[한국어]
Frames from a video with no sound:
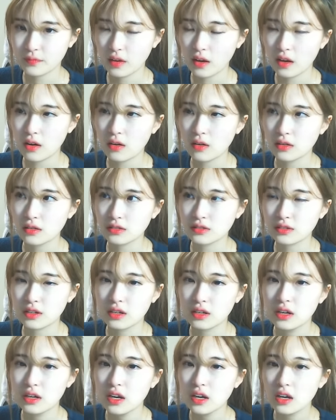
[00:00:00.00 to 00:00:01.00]
아
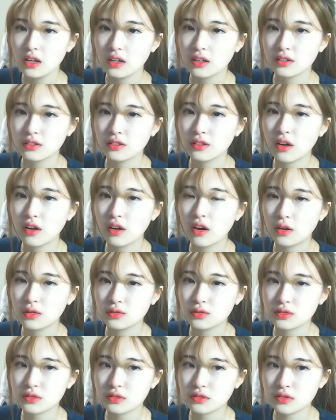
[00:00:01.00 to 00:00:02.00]
그래. 그러니까
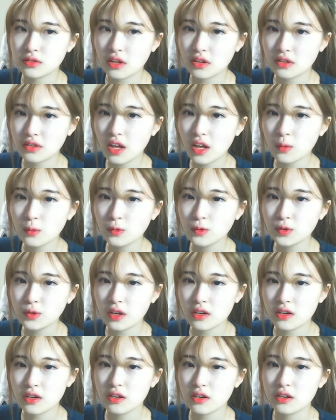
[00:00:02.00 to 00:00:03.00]
내
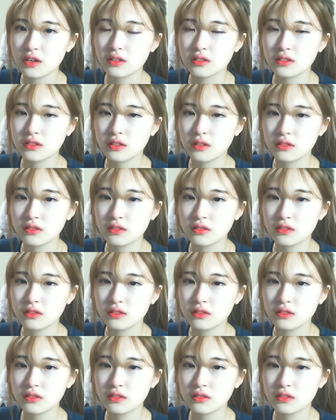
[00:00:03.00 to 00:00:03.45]
때문에